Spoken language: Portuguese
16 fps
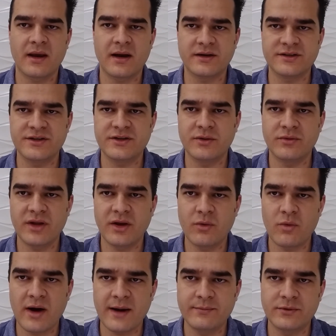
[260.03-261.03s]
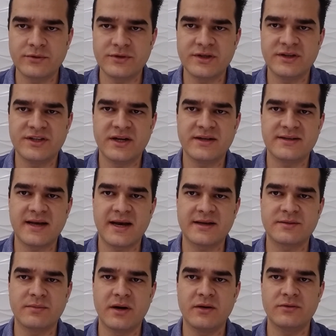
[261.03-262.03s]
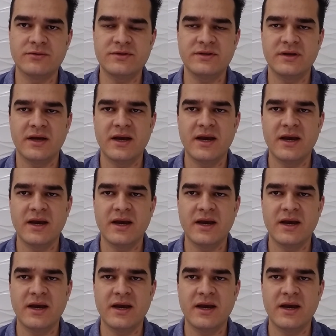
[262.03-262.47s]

a gente não tem o hábito de higienizar as mãos